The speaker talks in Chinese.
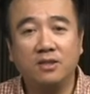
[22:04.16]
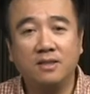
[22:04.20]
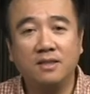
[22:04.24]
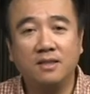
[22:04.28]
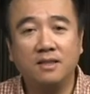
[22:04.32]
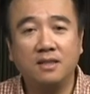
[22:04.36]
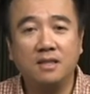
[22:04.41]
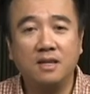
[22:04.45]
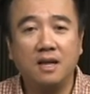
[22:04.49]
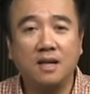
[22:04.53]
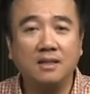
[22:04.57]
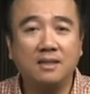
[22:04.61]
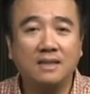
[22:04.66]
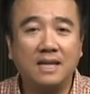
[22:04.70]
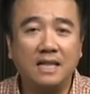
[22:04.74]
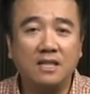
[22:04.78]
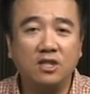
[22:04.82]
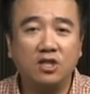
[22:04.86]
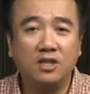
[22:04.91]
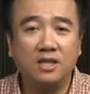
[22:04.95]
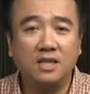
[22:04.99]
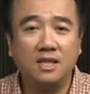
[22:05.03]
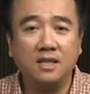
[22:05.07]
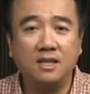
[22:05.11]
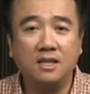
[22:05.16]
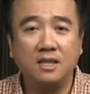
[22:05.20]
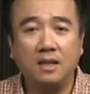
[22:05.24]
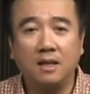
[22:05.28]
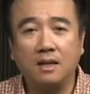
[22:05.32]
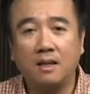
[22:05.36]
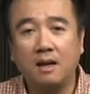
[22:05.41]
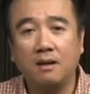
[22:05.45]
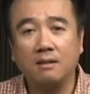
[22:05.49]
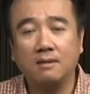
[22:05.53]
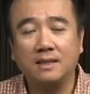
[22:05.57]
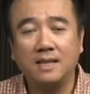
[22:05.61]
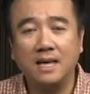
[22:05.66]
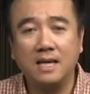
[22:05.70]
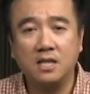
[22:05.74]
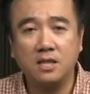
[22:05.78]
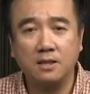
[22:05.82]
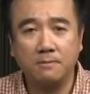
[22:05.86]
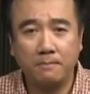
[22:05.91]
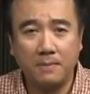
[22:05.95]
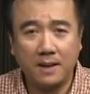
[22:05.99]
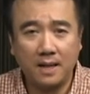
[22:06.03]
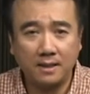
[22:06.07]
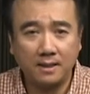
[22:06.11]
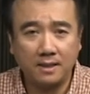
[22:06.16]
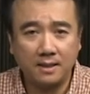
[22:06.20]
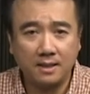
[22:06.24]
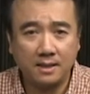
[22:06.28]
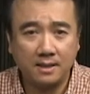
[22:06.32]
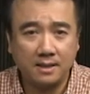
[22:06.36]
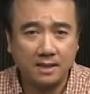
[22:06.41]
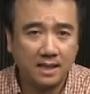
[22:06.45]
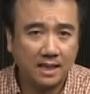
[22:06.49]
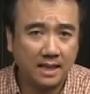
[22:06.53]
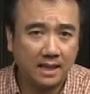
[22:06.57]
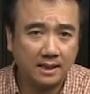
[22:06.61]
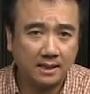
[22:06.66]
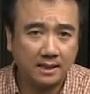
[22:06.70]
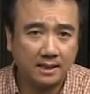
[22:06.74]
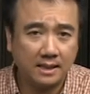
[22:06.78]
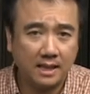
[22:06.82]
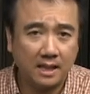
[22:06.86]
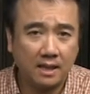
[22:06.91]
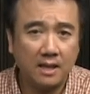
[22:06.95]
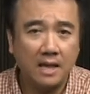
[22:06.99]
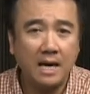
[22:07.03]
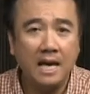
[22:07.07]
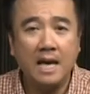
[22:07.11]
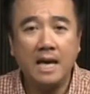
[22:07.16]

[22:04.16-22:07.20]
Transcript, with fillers: 四章三十七节到三十八节这样讲，